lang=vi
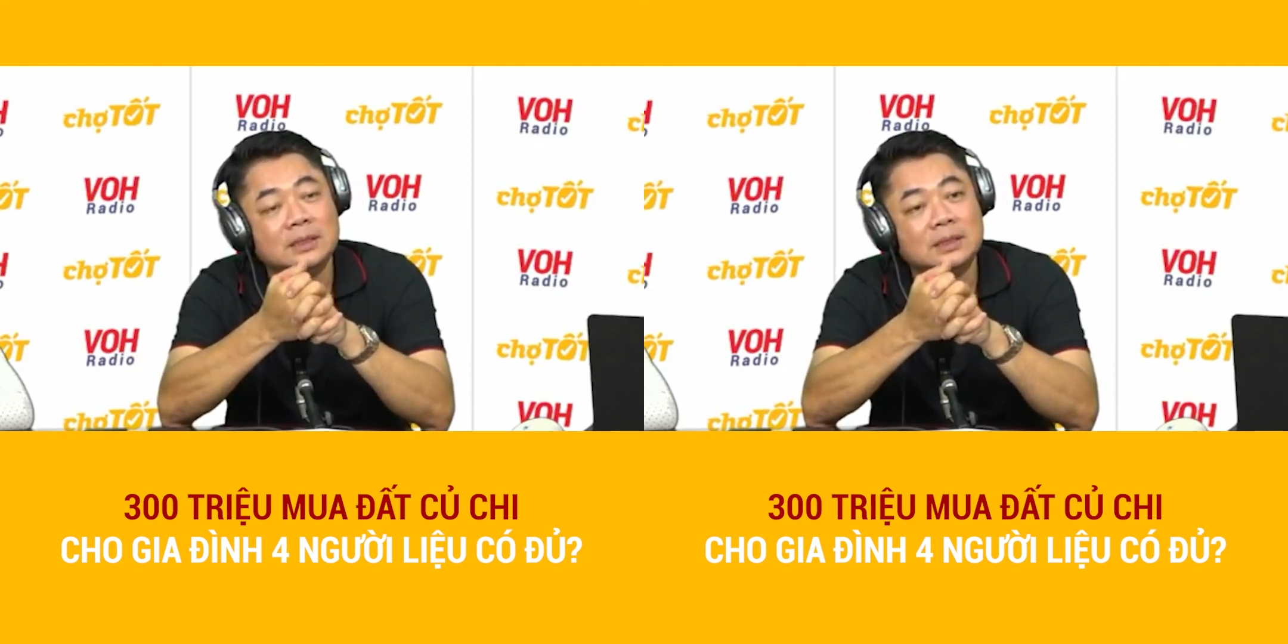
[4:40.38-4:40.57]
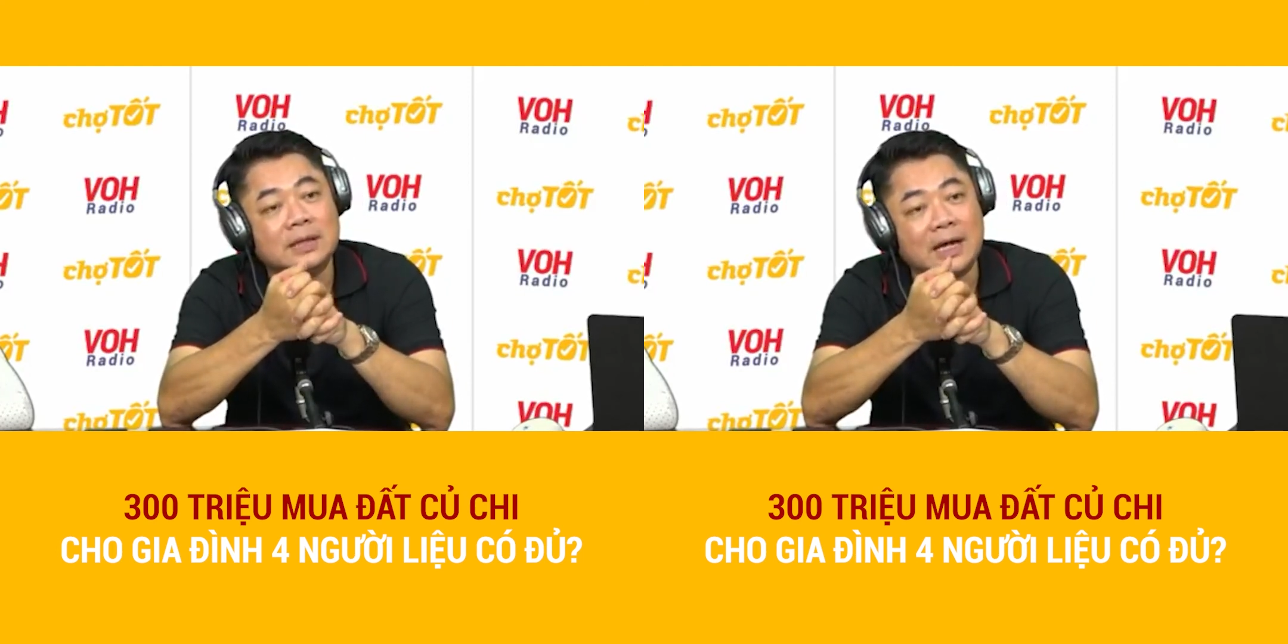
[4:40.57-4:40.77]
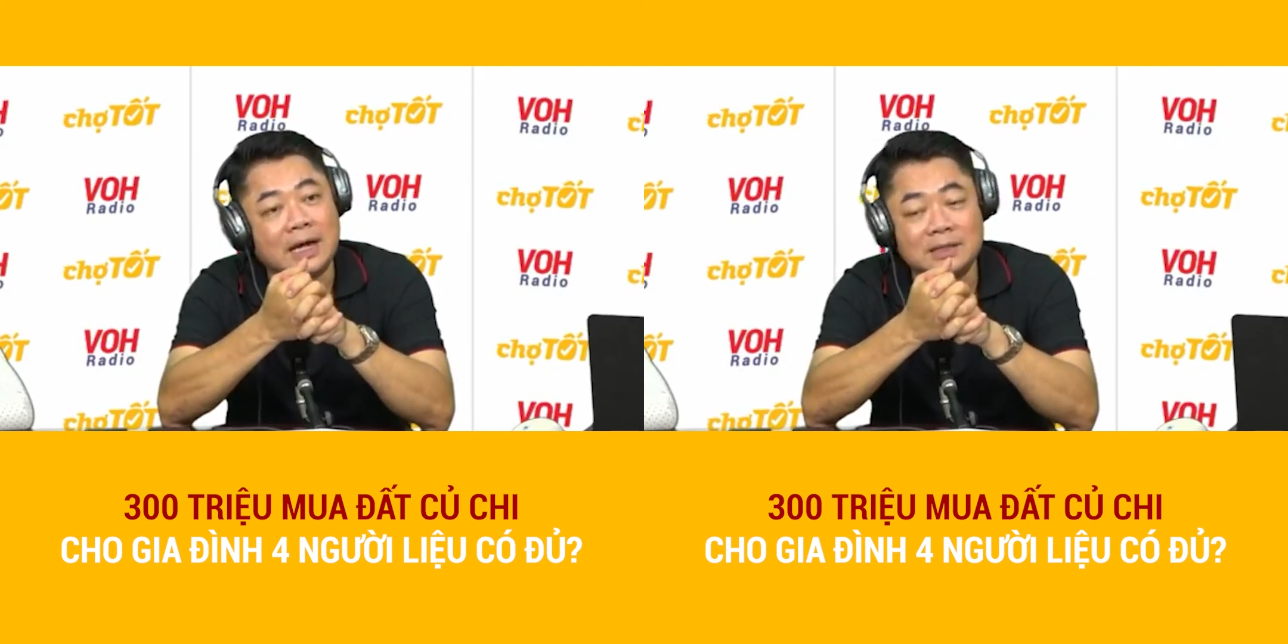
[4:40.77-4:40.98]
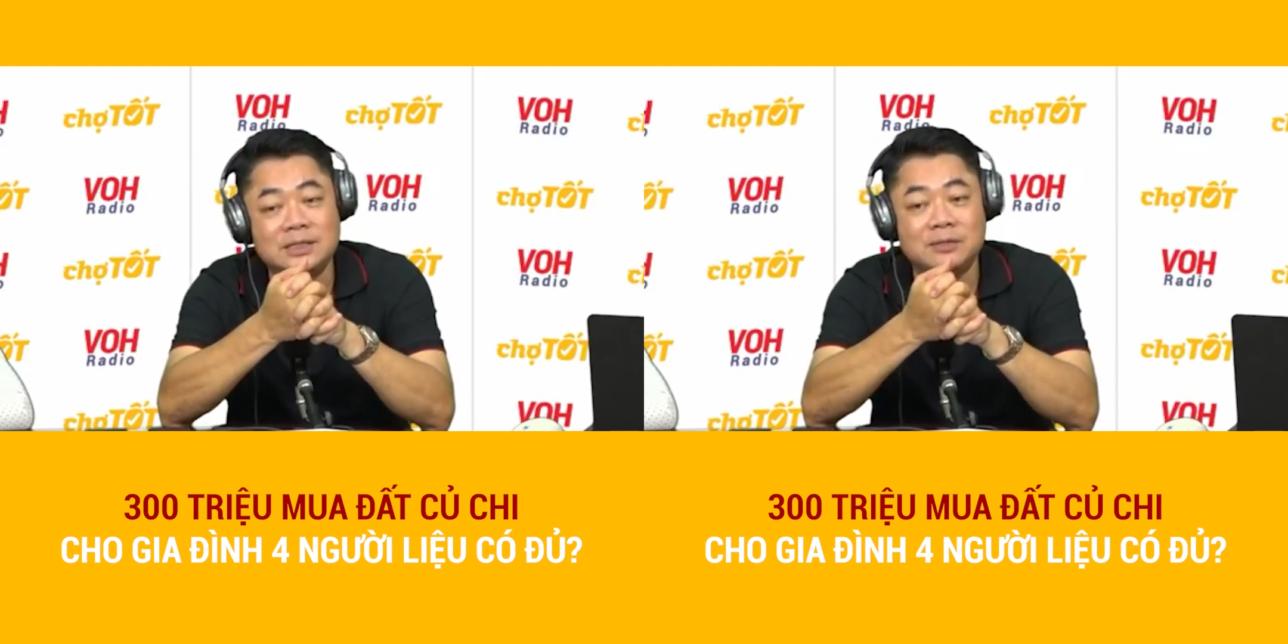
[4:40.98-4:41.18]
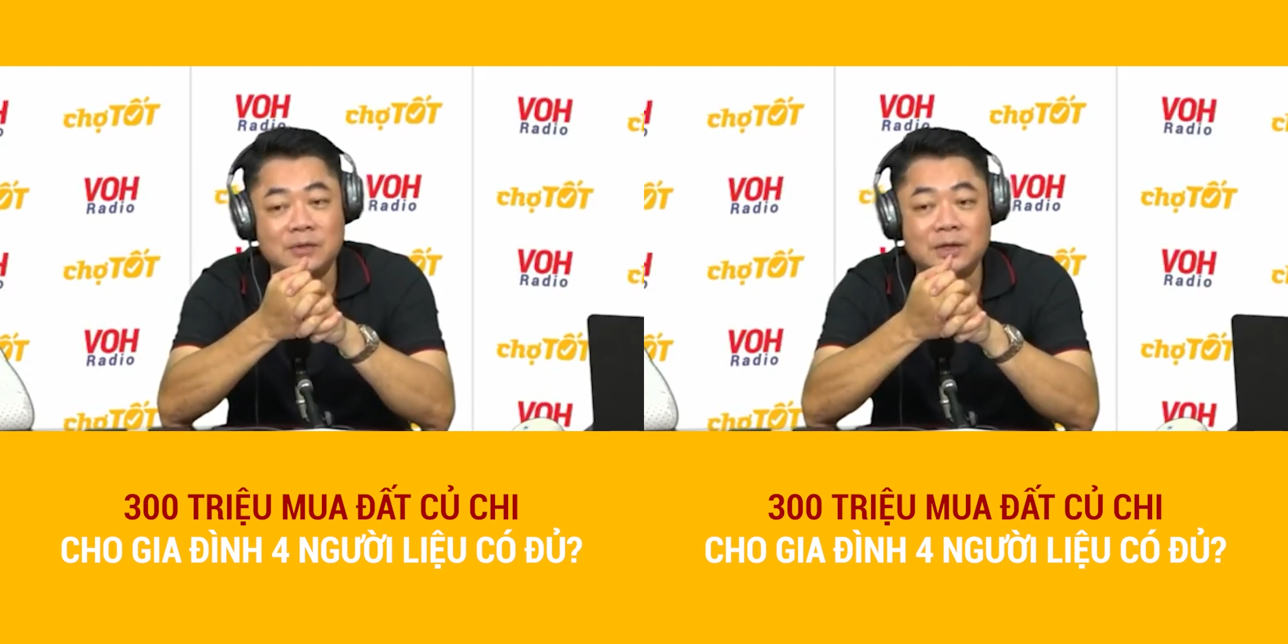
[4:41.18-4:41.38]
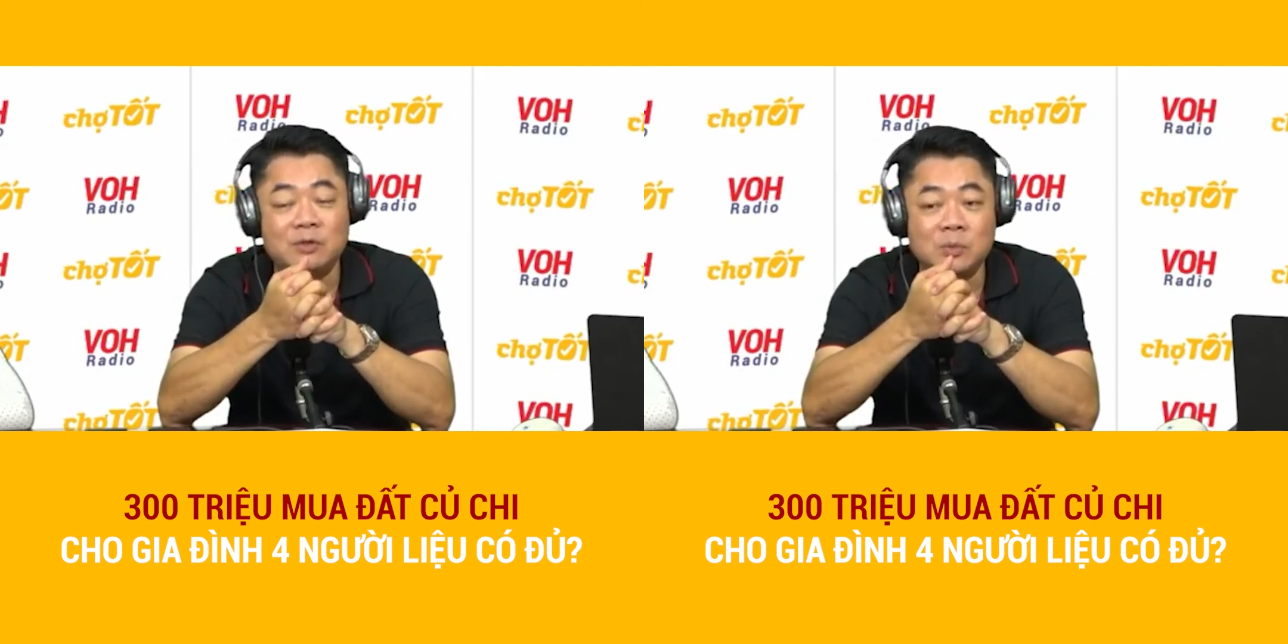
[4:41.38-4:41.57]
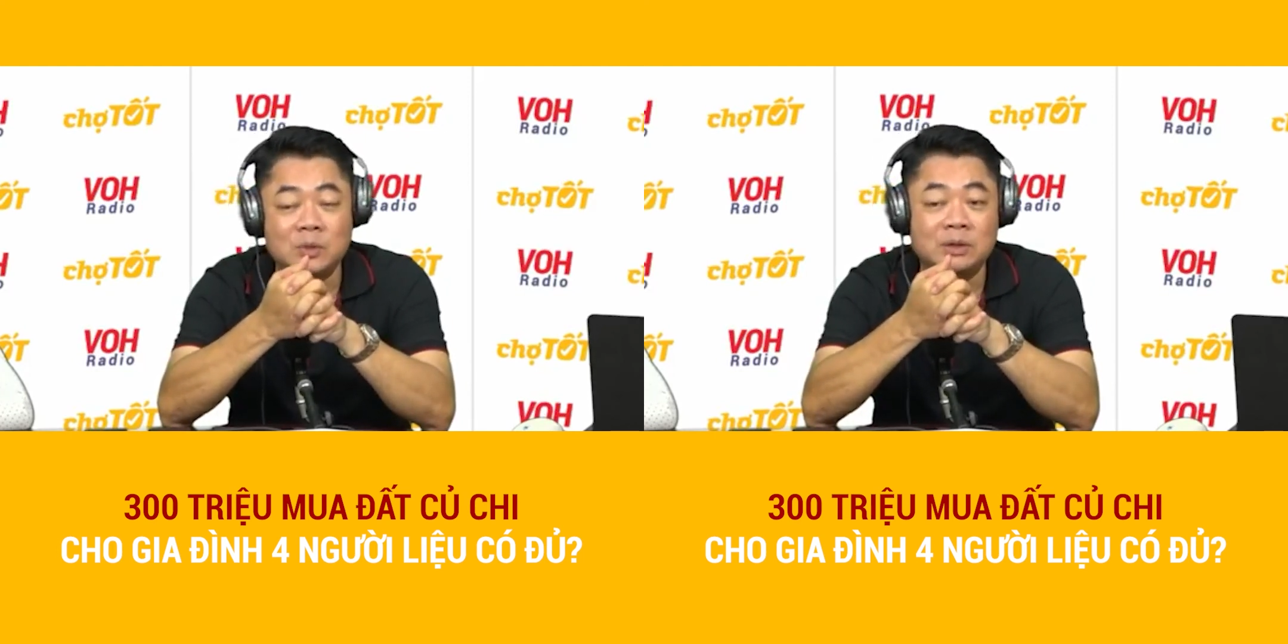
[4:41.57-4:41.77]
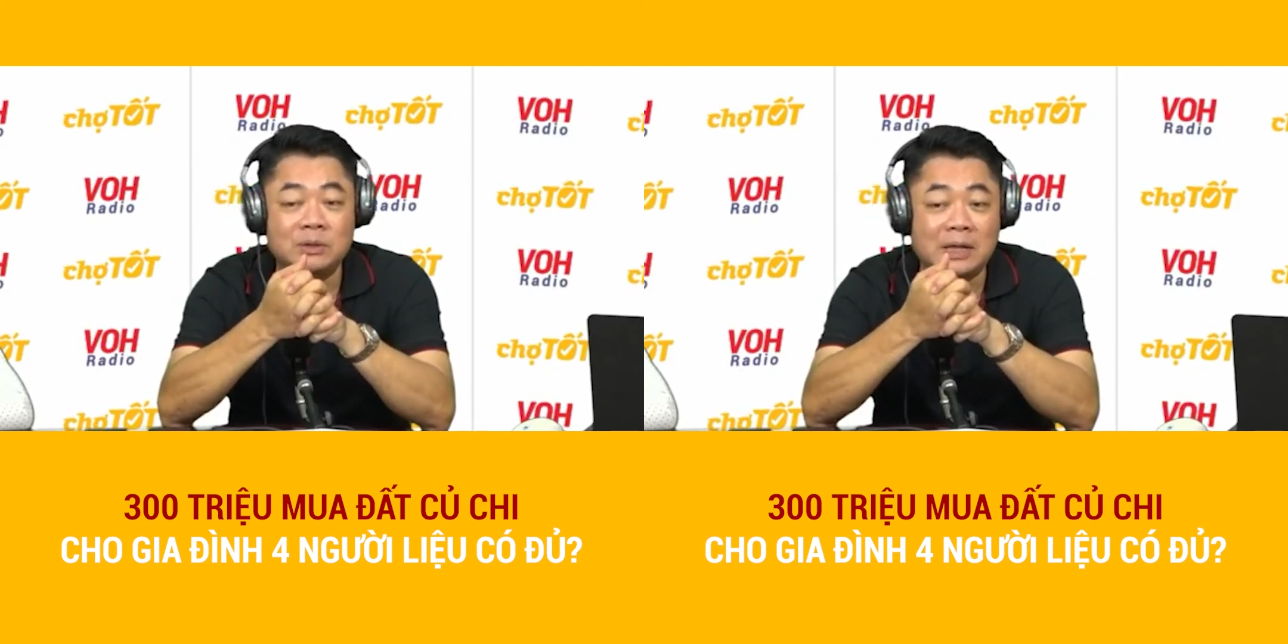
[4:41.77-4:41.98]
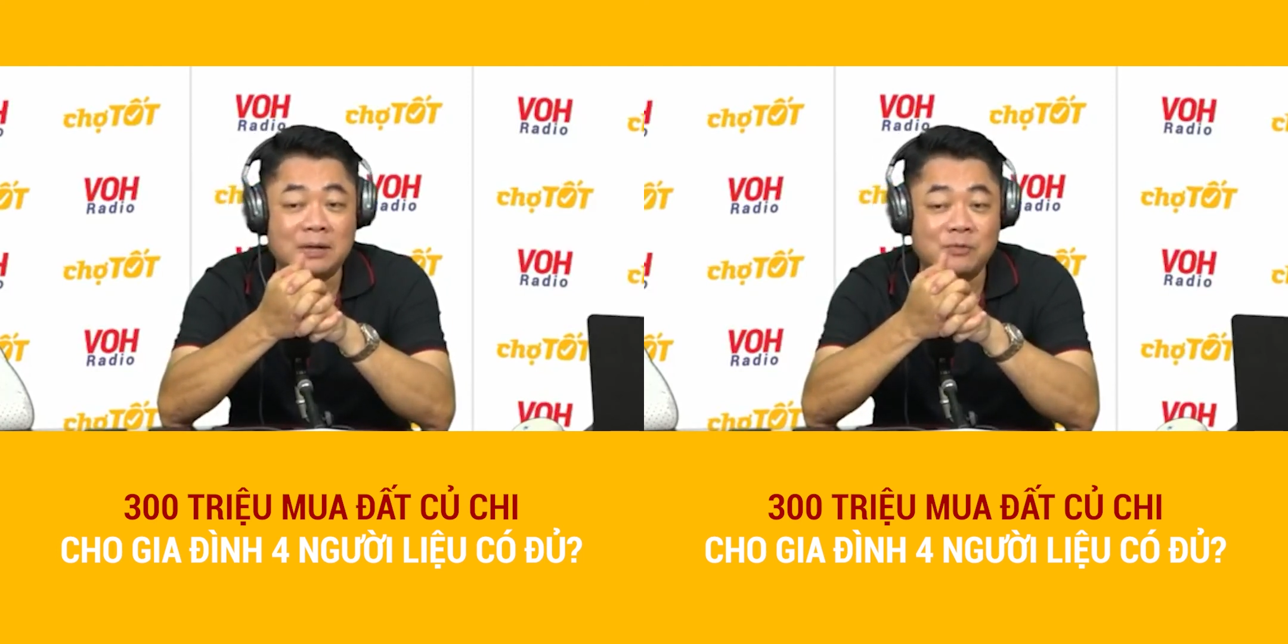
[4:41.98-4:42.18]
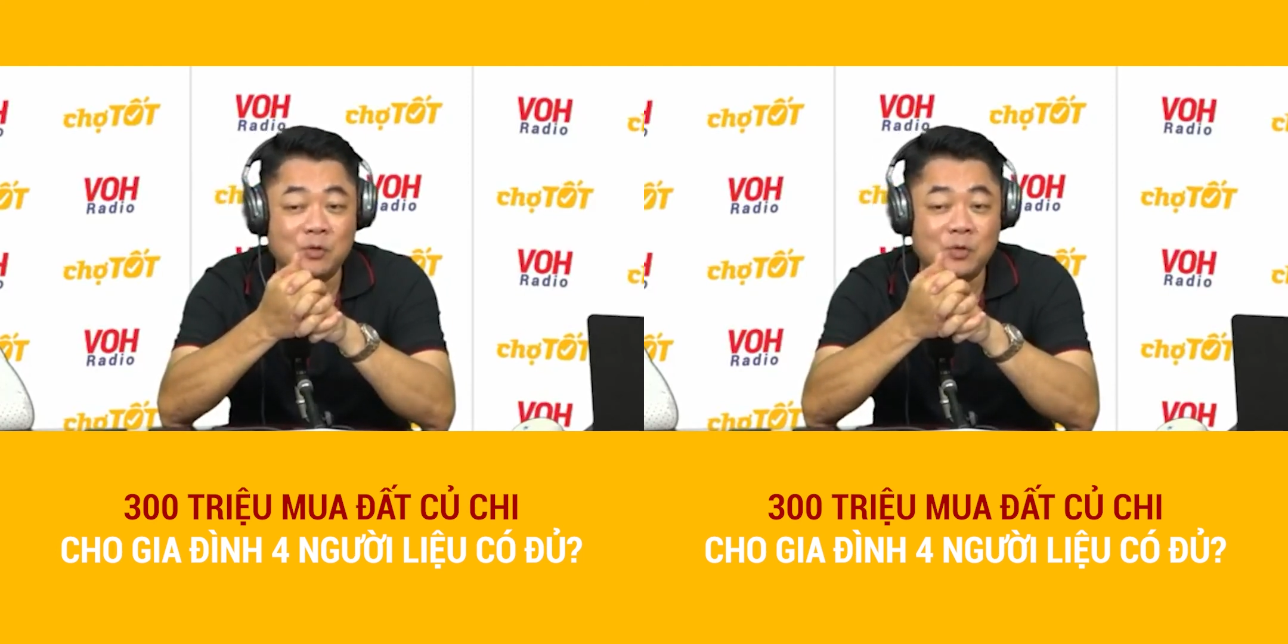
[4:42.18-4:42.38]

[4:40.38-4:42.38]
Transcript: đại khái là chị về vùng thành phố